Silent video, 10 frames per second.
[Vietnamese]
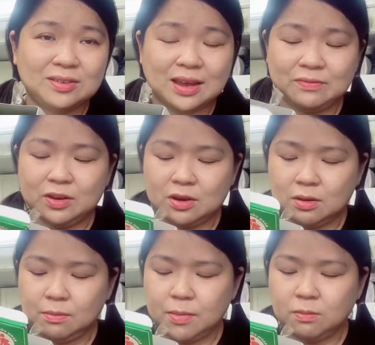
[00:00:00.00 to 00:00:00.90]
tại vì
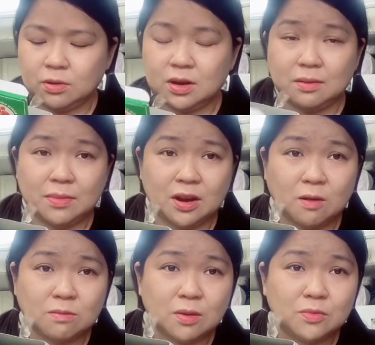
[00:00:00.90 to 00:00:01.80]
nó móc rồi nên mình
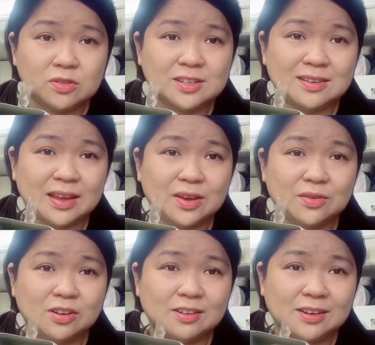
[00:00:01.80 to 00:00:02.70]
không có muốn sờ tay vô
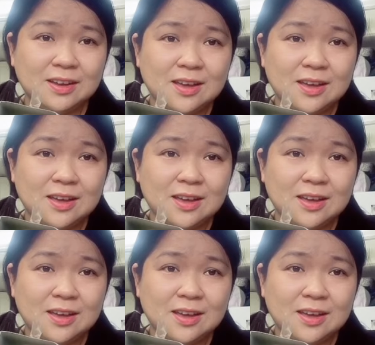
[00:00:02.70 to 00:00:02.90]
nữa